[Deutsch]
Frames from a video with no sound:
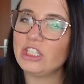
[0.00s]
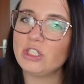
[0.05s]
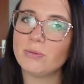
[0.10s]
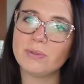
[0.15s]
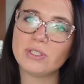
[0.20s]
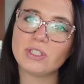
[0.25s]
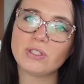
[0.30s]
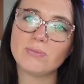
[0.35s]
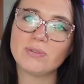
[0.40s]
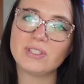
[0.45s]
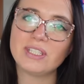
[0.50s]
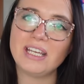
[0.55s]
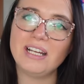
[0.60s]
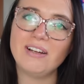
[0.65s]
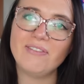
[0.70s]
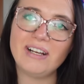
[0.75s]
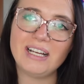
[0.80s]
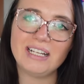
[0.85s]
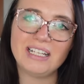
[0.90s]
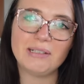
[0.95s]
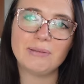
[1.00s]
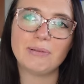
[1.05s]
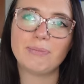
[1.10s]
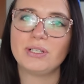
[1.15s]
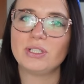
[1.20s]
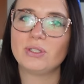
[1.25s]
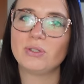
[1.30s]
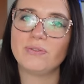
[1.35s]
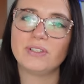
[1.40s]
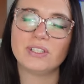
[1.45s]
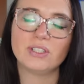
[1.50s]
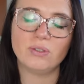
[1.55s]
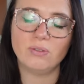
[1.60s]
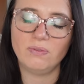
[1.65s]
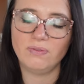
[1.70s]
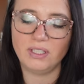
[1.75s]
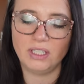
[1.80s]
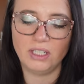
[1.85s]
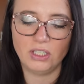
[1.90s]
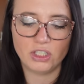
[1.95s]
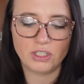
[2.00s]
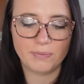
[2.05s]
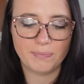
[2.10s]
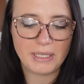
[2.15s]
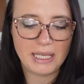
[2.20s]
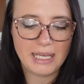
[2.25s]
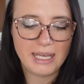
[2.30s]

ich bis zum Sale warten, aber bei sowas irgendwie nicht.